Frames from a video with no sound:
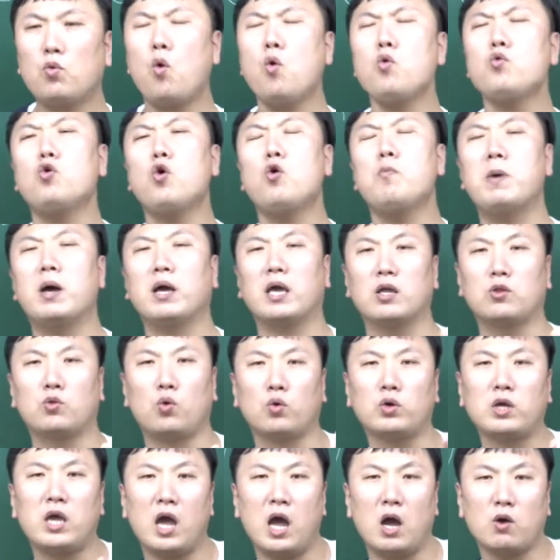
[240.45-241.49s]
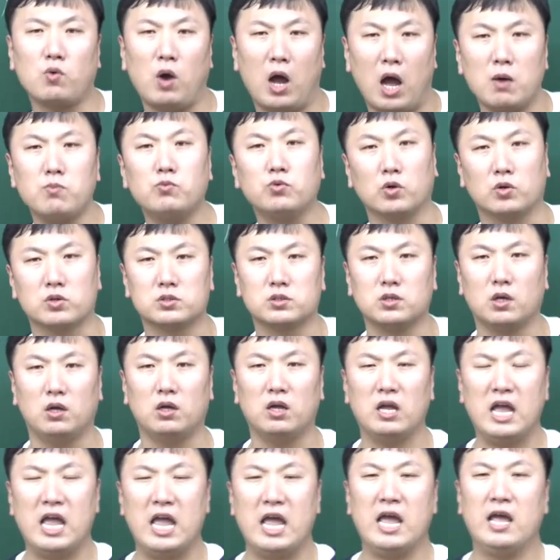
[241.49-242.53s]
꼼꼼하게 독해하고
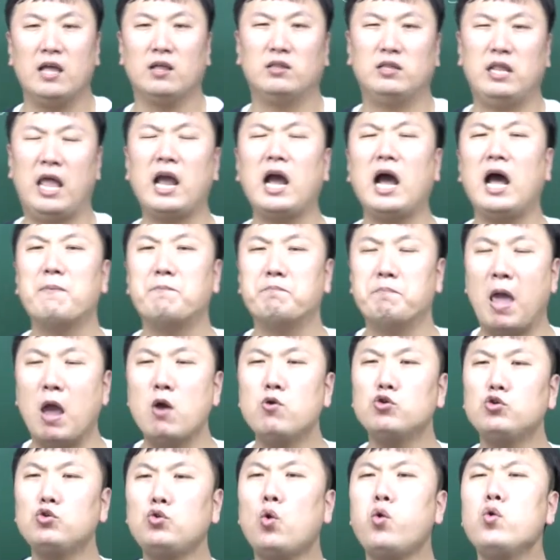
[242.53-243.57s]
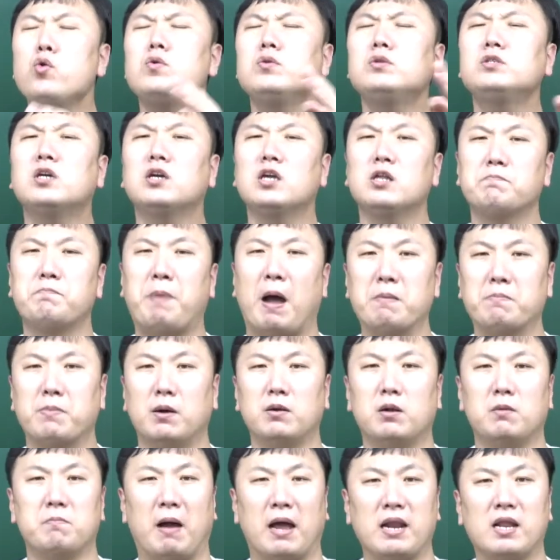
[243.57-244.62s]
함으로써 내가 매우 효율적인
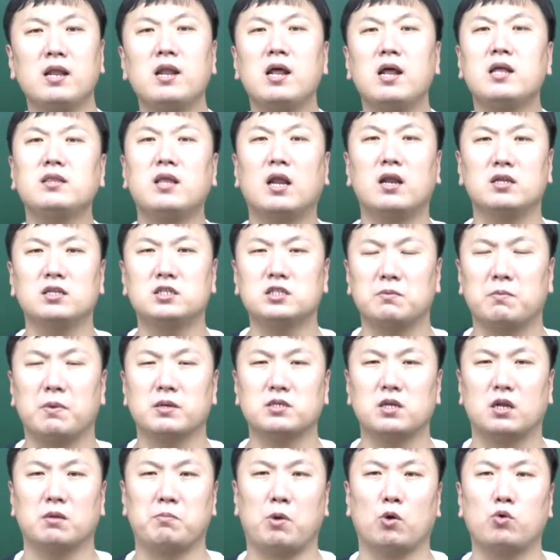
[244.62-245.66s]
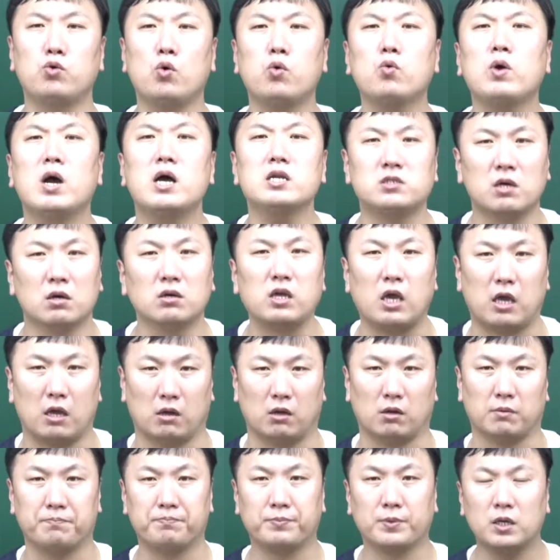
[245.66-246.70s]
방법을 마련한다는 측면에서는 매우
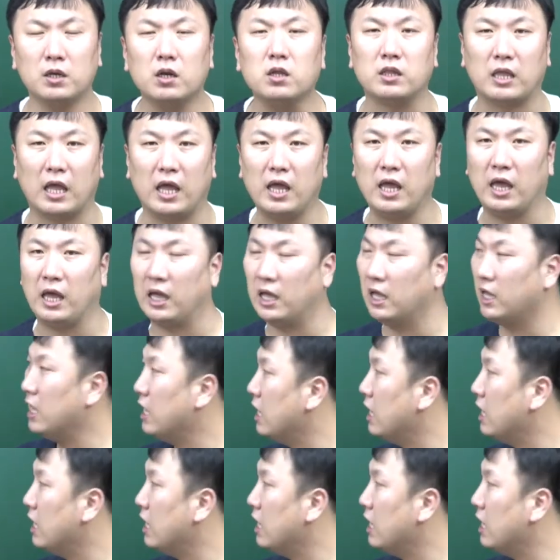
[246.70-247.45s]
효과적이에요. 그런데